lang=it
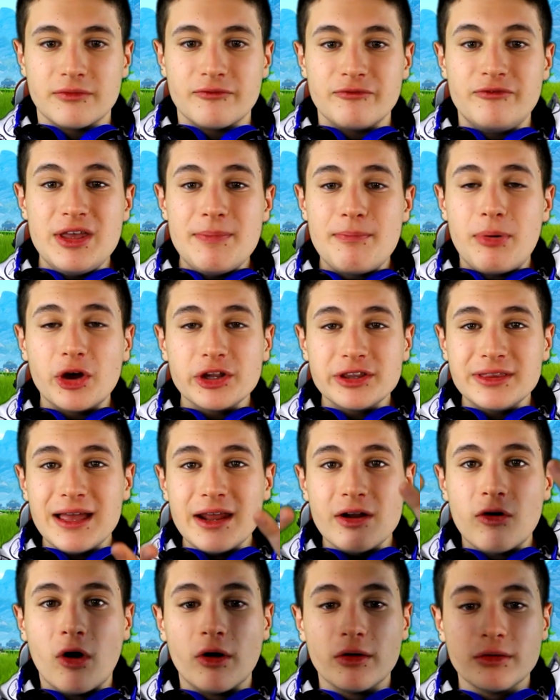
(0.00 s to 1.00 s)
vi
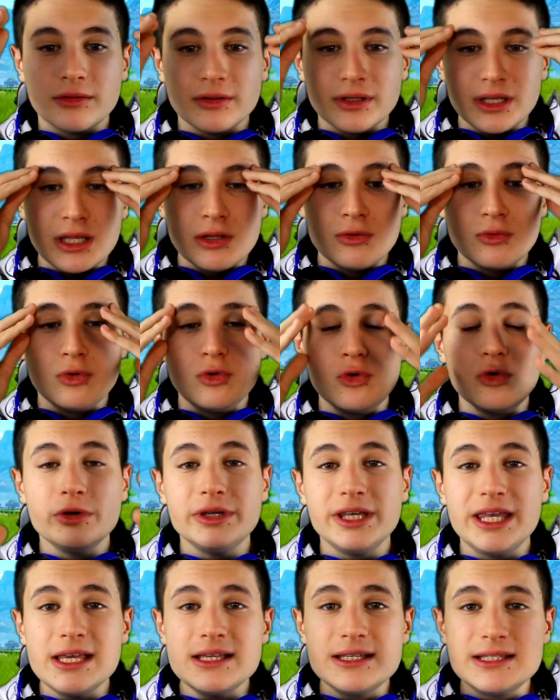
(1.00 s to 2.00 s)
porterò in un
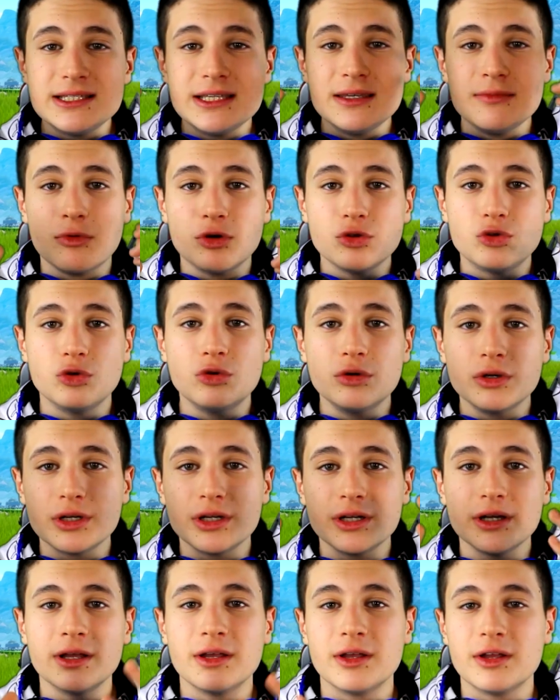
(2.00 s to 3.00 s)
lunghissimo
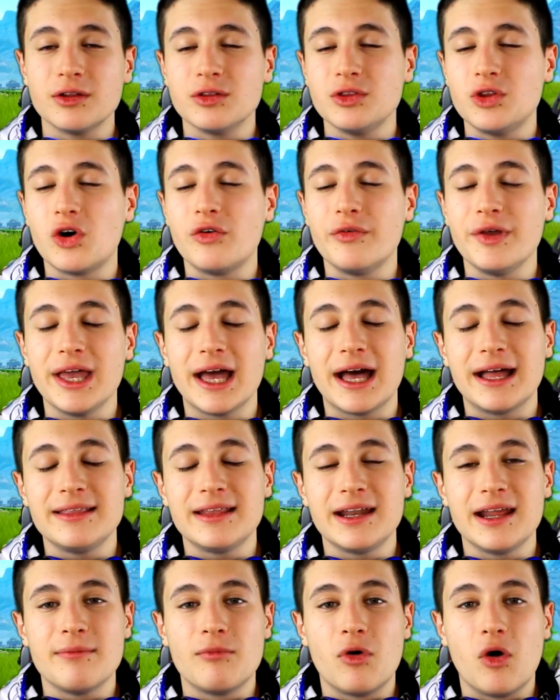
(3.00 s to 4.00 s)
tour dove
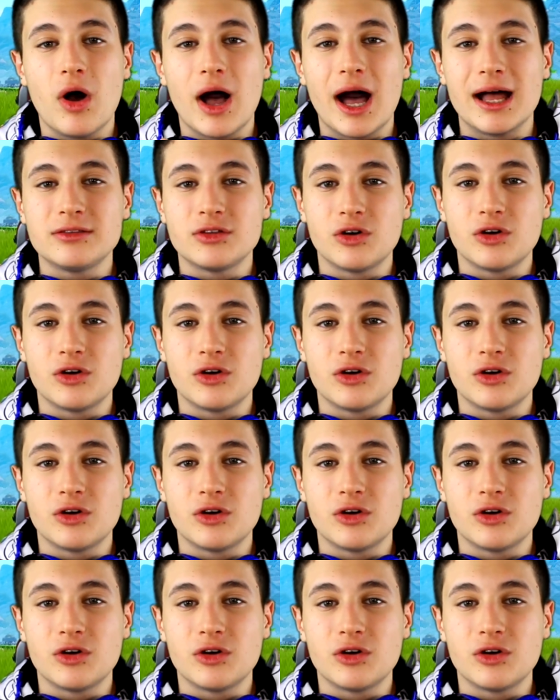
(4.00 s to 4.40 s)
andremo a